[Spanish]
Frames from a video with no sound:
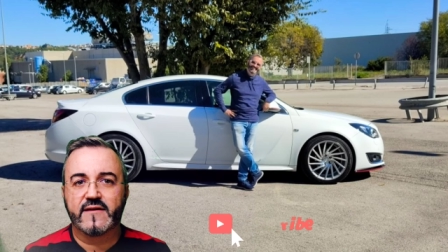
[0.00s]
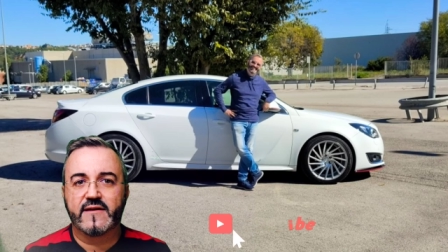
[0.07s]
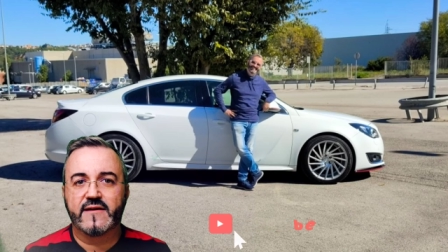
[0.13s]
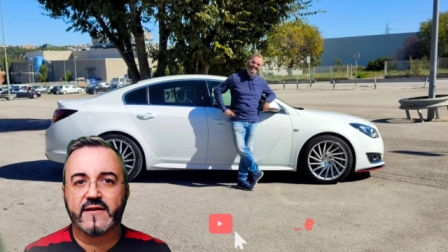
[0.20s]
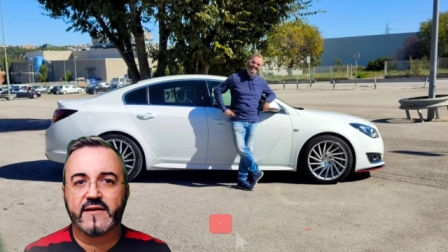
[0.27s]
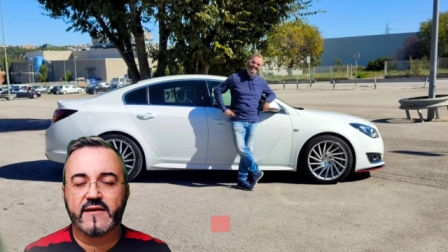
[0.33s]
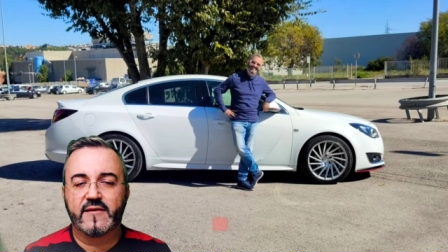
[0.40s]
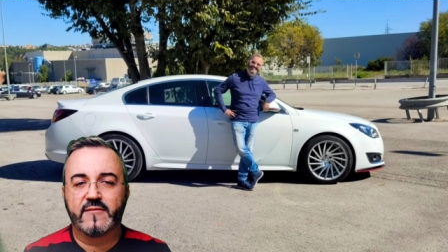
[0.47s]

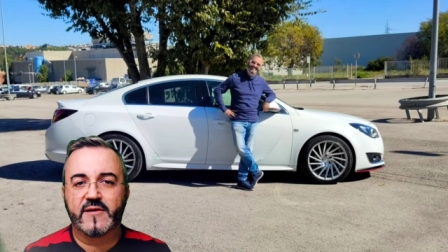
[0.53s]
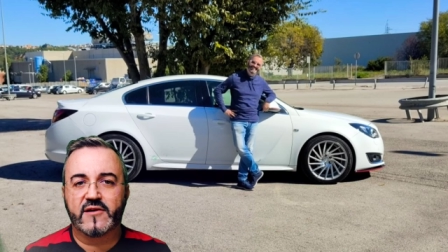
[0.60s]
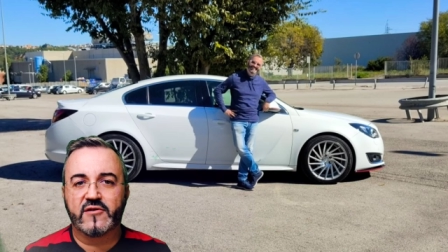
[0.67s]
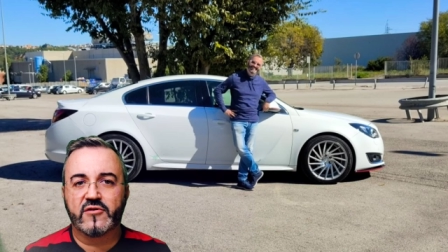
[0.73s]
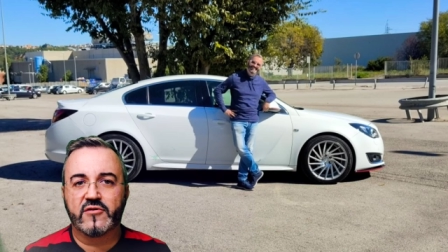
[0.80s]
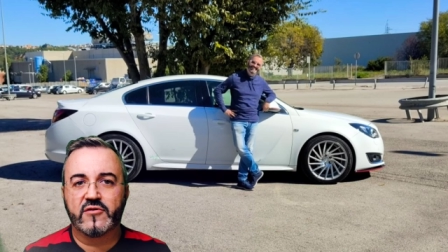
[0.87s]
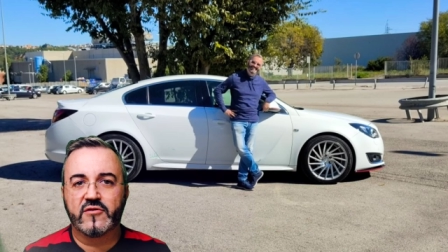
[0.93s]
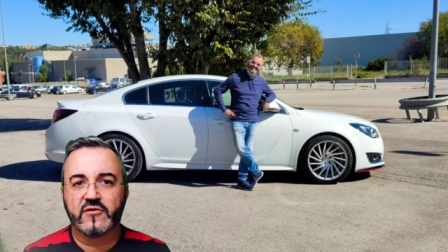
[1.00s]
eh,
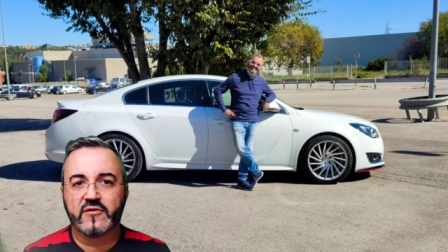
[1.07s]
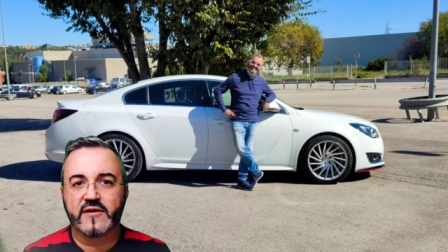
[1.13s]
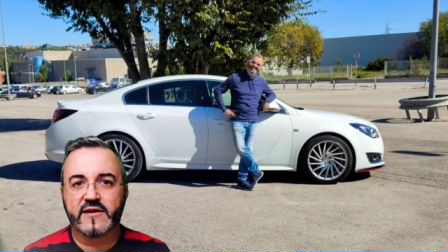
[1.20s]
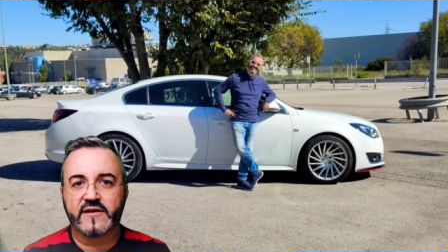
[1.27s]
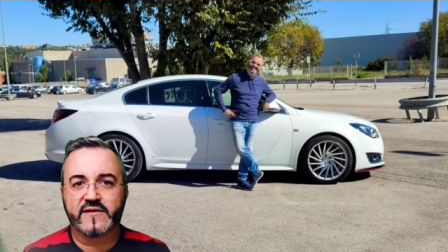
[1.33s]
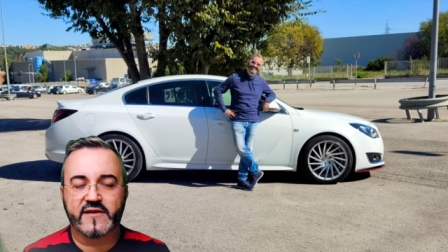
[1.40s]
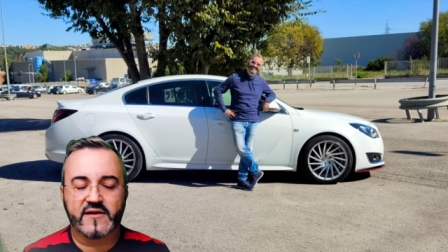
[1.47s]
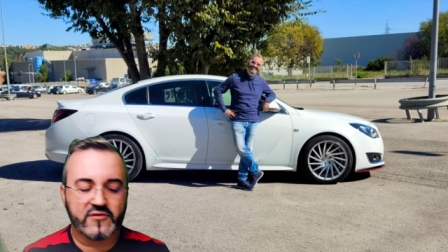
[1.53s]
verlo
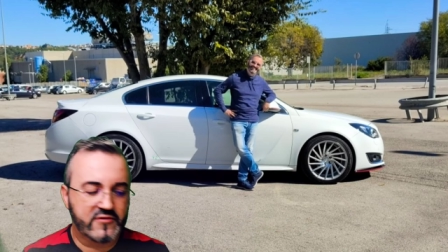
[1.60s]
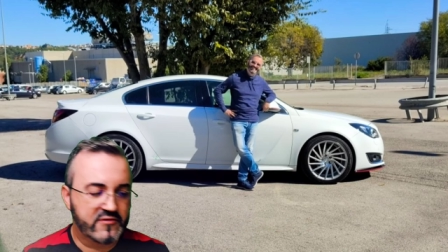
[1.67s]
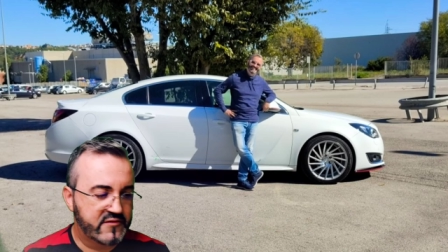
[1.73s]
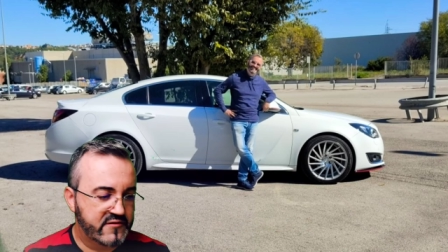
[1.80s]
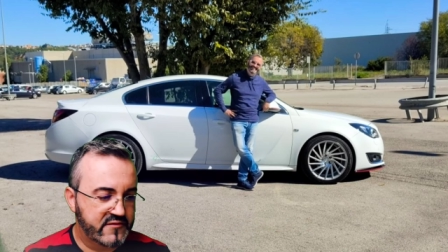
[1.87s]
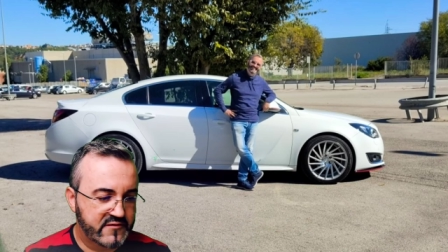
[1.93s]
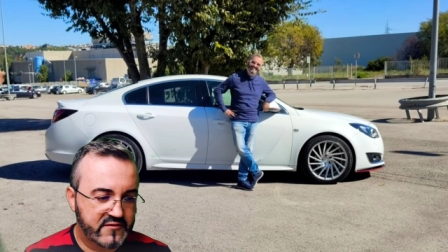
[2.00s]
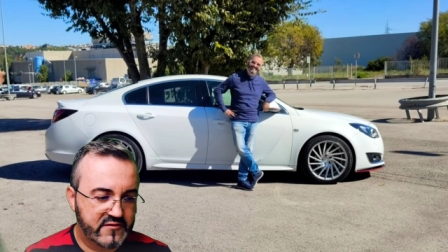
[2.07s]
irse
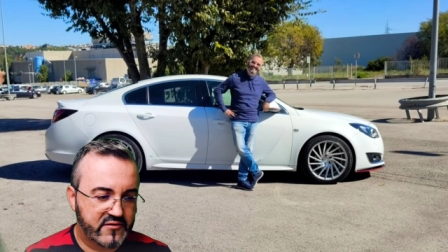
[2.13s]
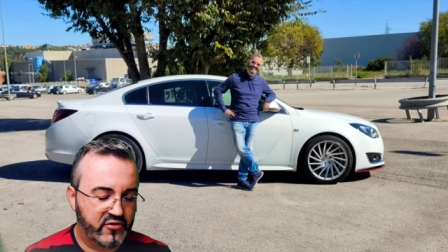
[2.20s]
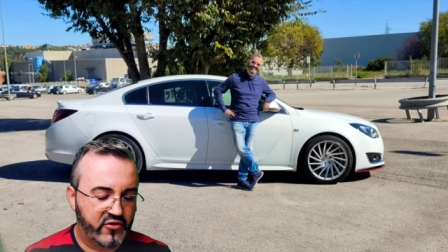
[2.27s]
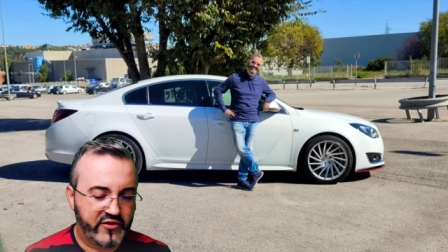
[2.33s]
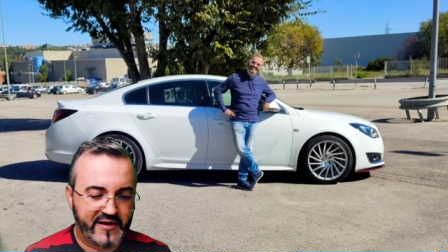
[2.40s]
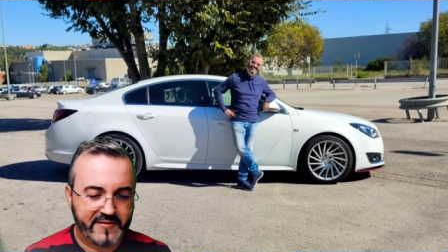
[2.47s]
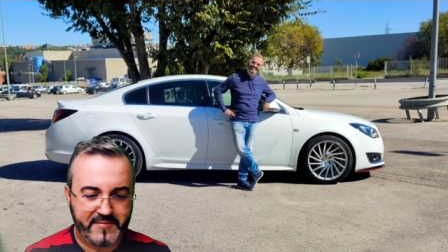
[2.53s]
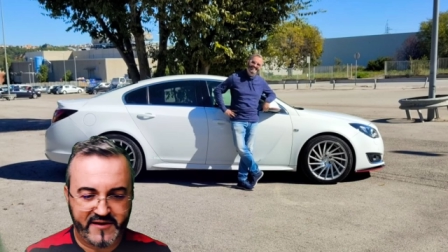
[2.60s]
con,
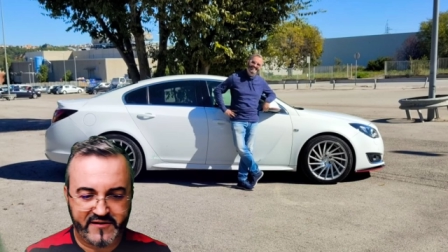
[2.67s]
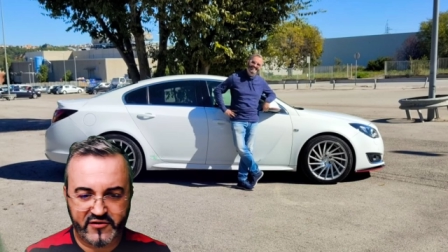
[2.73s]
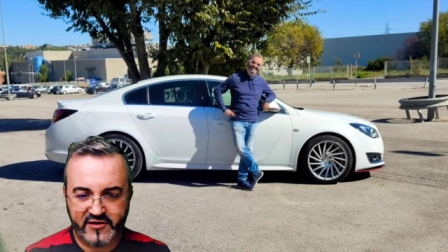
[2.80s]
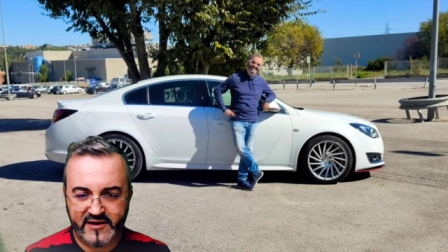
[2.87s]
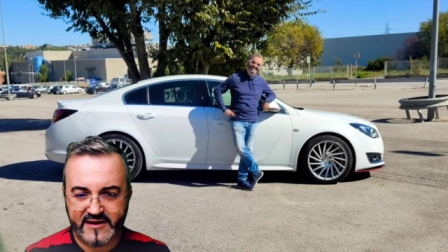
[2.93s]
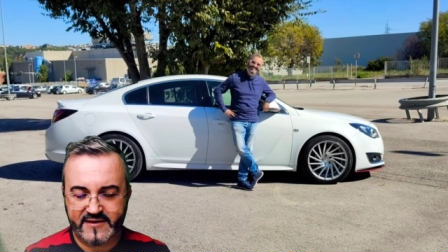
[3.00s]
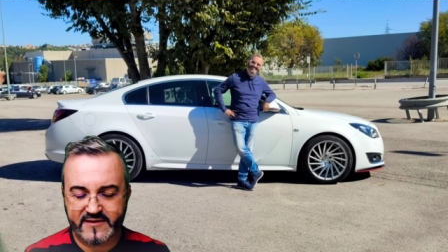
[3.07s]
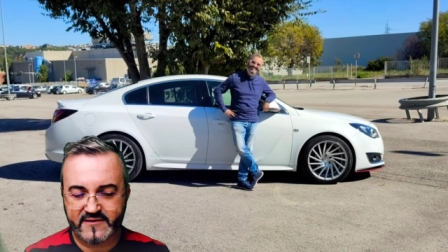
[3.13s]
otras
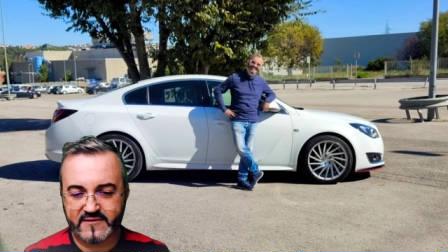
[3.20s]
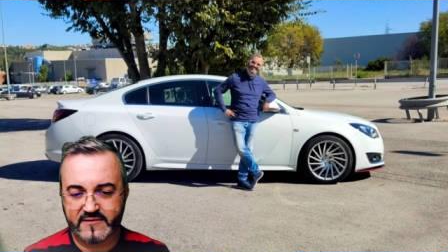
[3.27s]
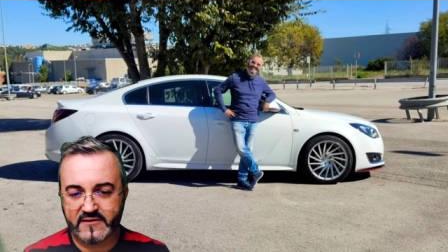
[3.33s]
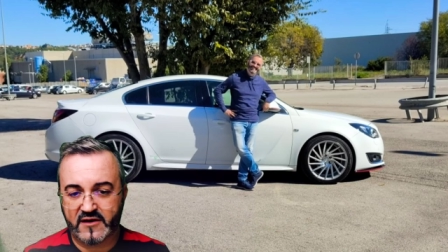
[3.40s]
personas,